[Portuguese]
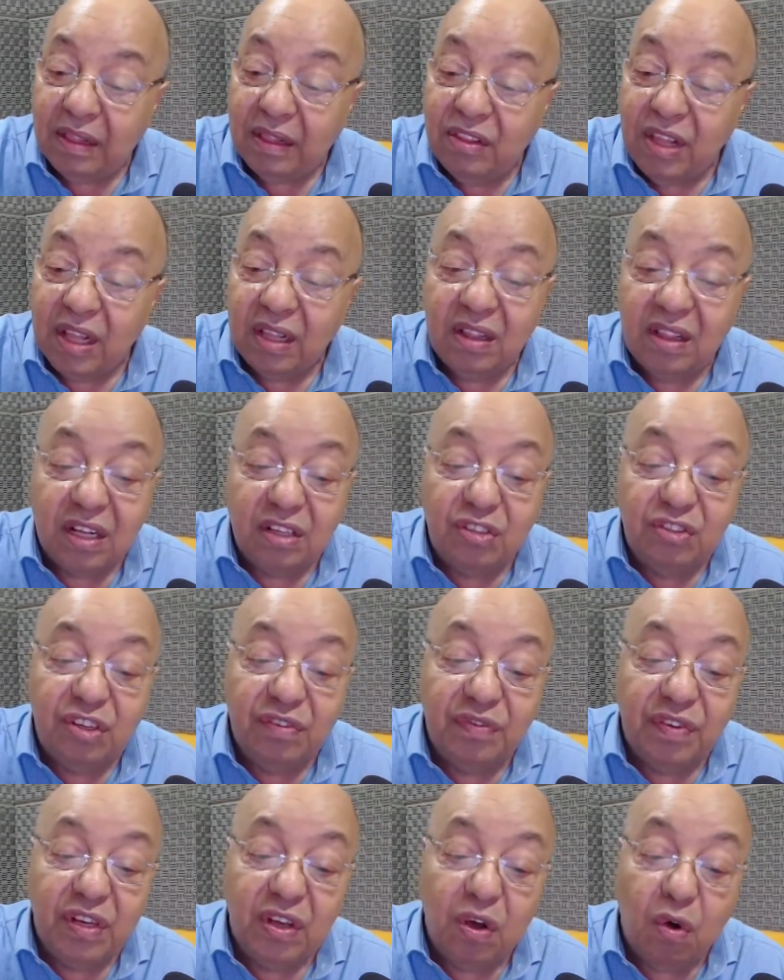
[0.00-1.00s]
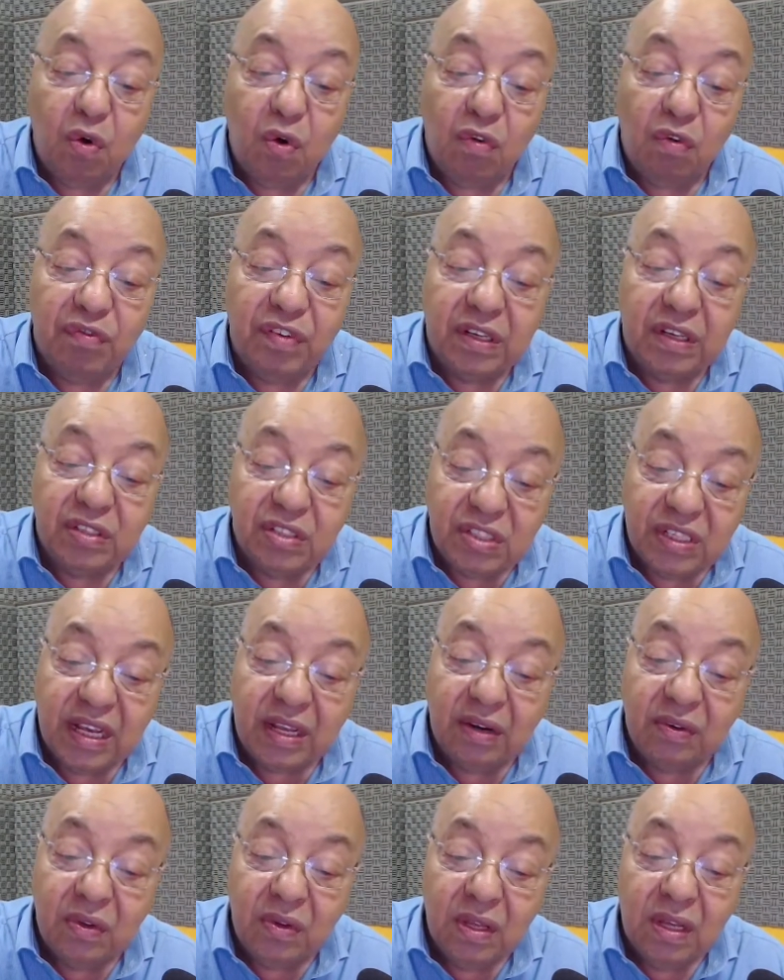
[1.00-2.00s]
na tentativa de
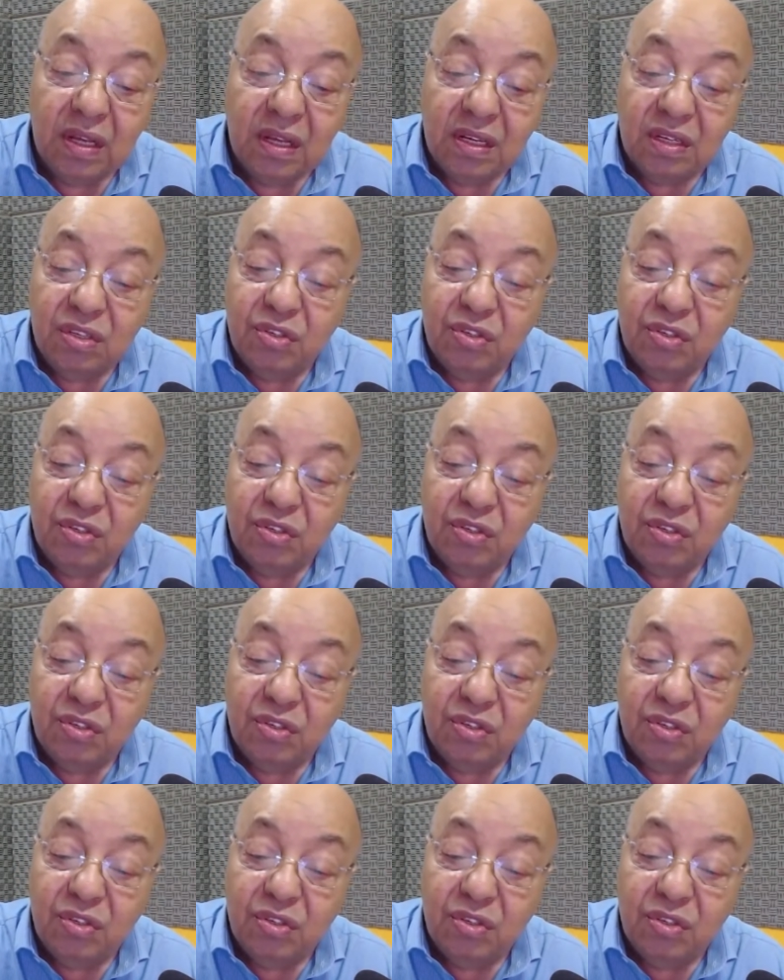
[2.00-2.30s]
convencê-lo